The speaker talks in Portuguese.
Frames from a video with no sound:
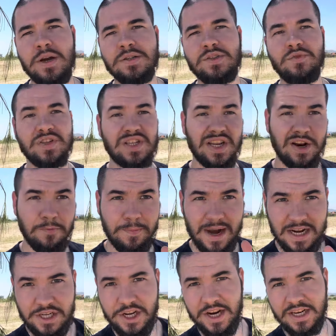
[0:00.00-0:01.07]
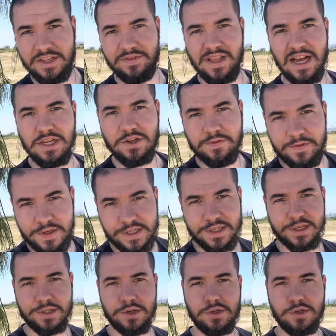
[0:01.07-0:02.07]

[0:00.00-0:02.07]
Se você não pratica atividades físicas,